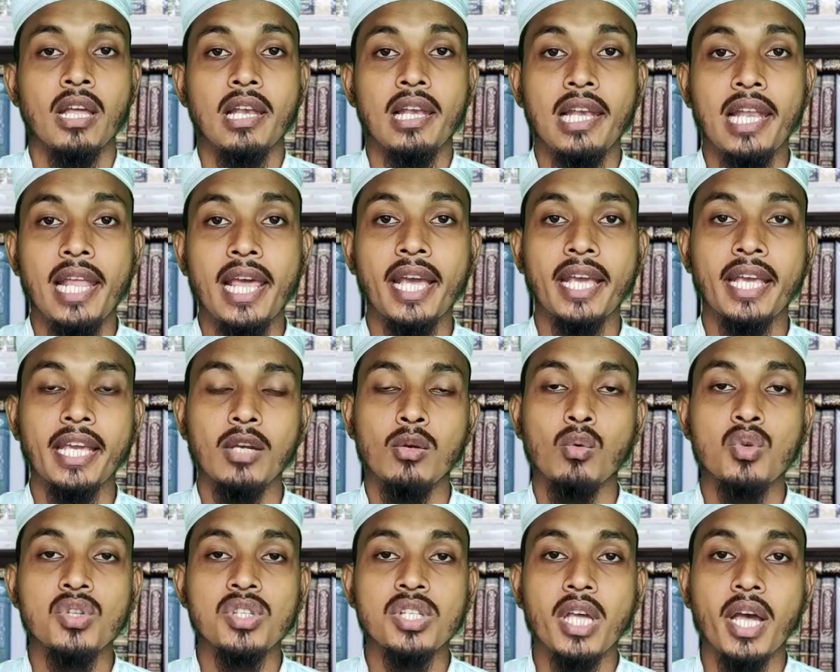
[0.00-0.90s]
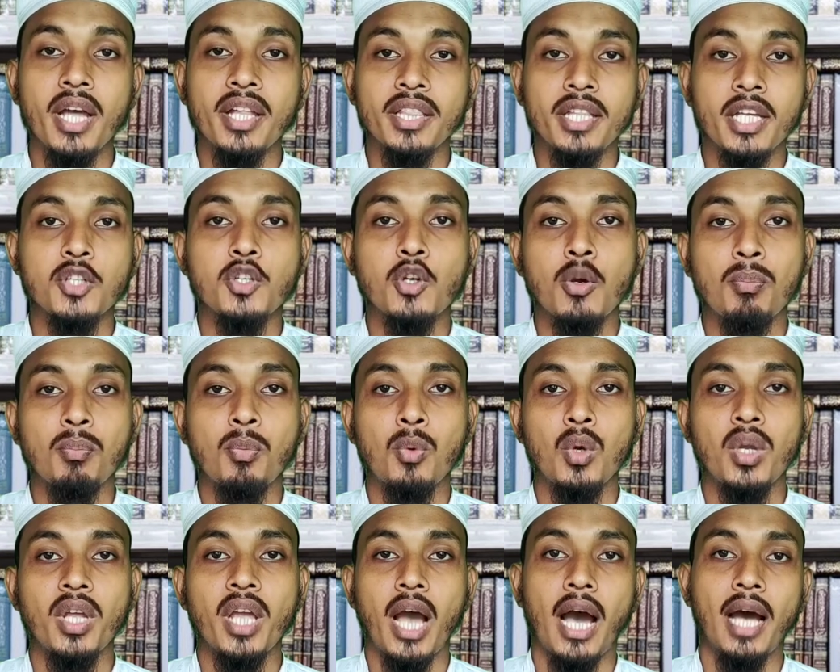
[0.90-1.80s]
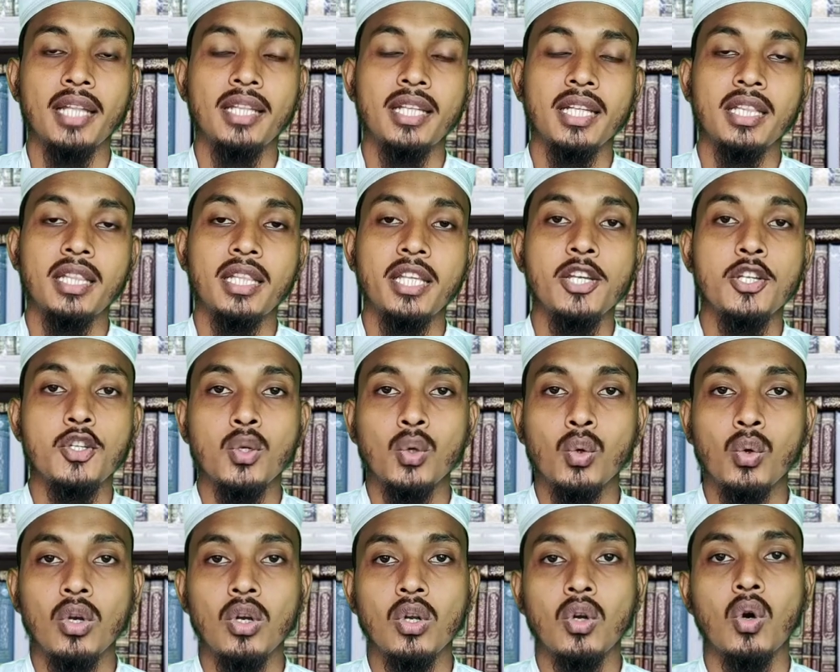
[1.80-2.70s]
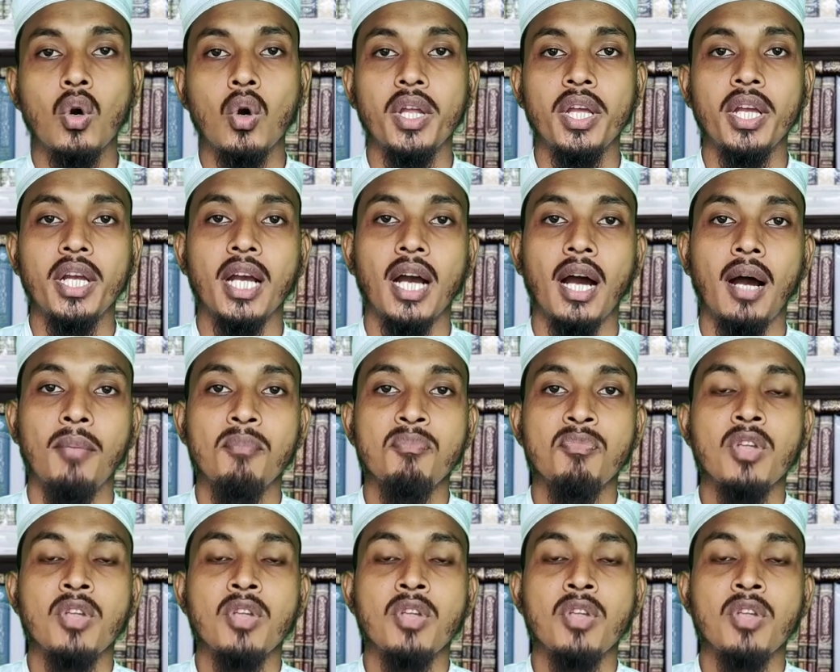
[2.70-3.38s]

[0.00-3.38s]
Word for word: लेकिन उसके अंदर जो बुरी आदत थी चुगलखोरी का